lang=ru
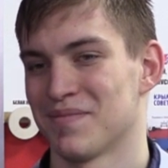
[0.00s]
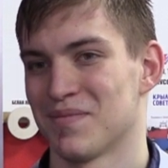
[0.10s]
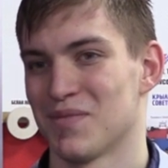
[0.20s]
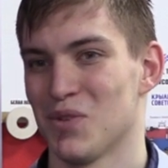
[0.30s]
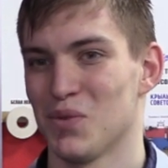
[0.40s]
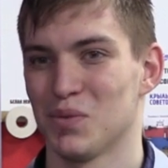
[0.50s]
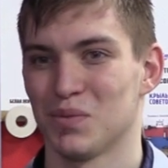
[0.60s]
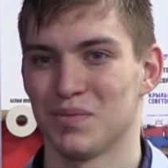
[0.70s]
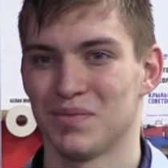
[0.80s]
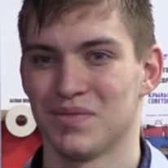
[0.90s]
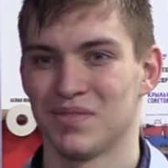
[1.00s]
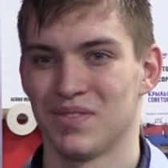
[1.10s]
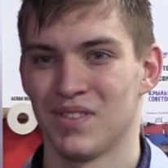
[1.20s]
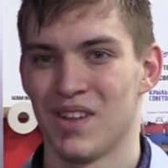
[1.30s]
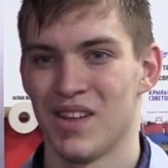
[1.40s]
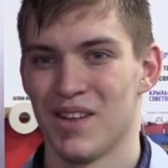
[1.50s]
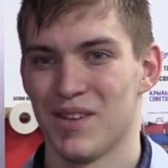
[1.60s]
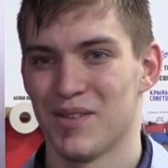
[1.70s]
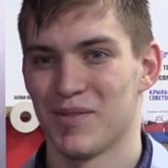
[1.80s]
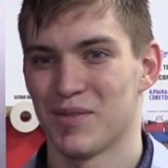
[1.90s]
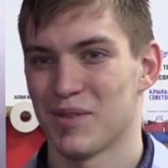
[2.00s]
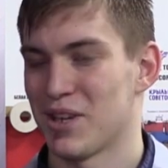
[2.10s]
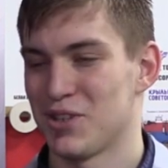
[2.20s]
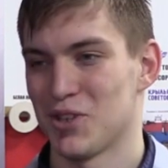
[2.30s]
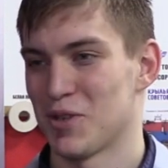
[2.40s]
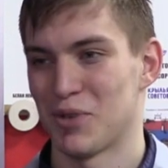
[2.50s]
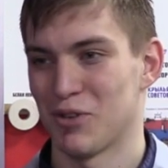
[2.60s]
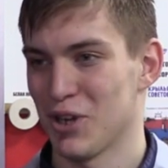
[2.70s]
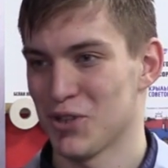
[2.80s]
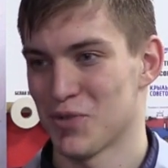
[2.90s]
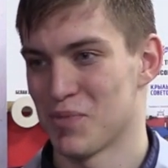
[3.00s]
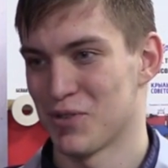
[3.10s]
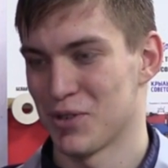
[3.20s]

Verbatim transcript: Ну, хотите на провокацию меня